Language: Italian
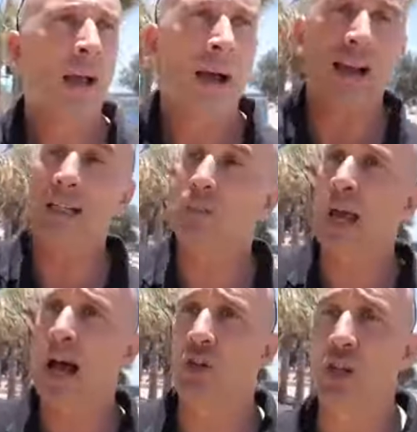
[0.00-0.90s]
alle
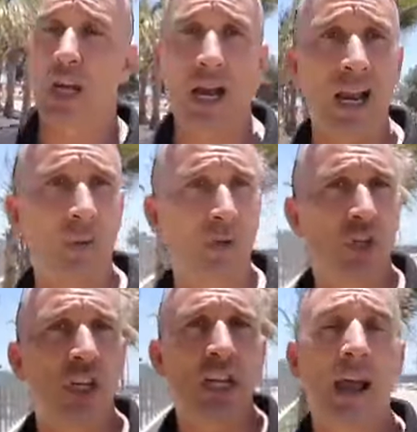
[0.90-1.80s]
spiagge, alle
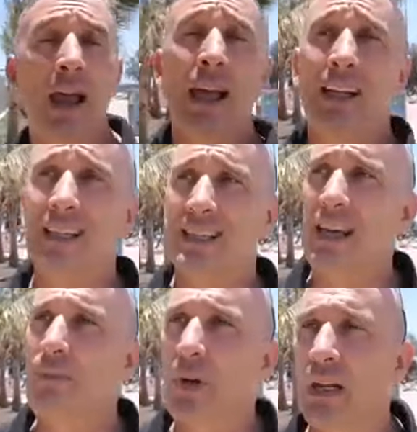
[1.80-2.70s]
piscine e da
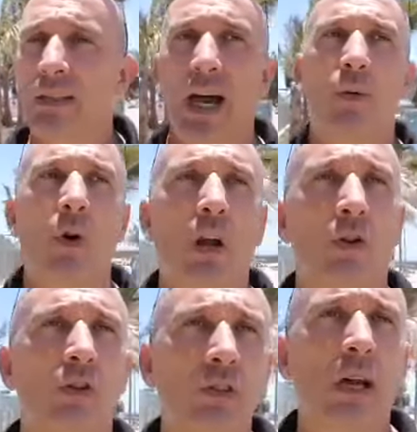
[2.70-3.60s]
sempre andiamo
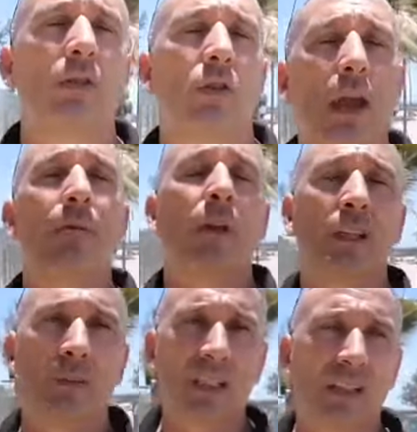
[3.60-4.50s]
raccontando che
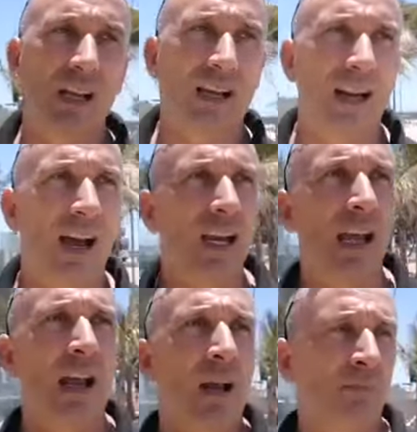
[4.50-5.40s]
effettivamente le Canarie